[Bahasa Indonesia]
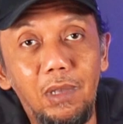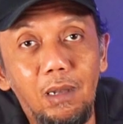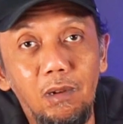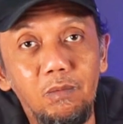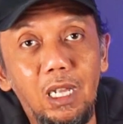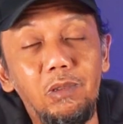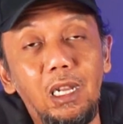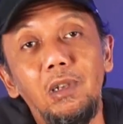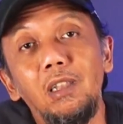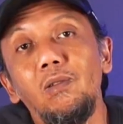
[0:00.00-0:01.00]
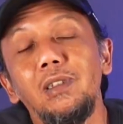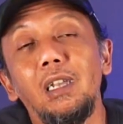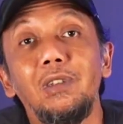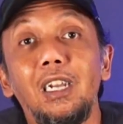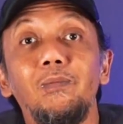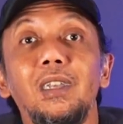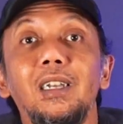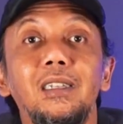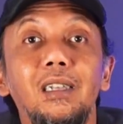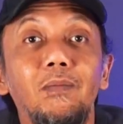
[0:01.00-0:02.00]
Yang belum subscribe, ya tunggu
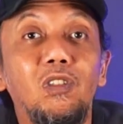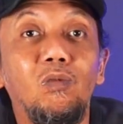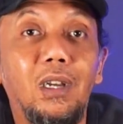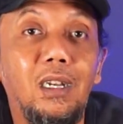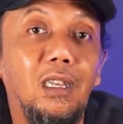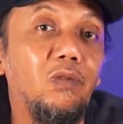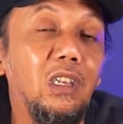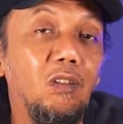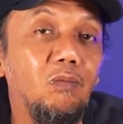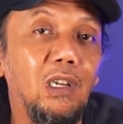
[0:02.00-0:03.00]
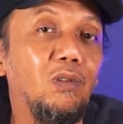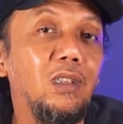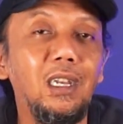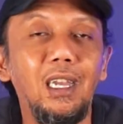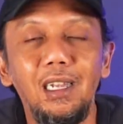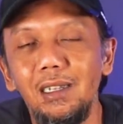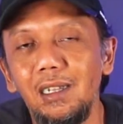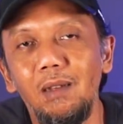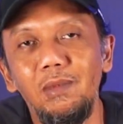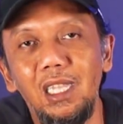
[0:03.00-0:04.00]
subscribe-nya. Sampai jumpa di video berikutnya dan
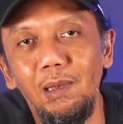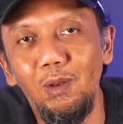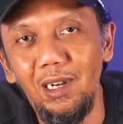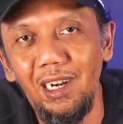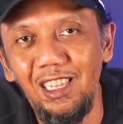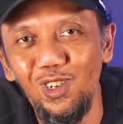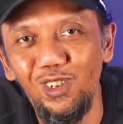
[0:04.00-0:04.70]
salam istimewa dari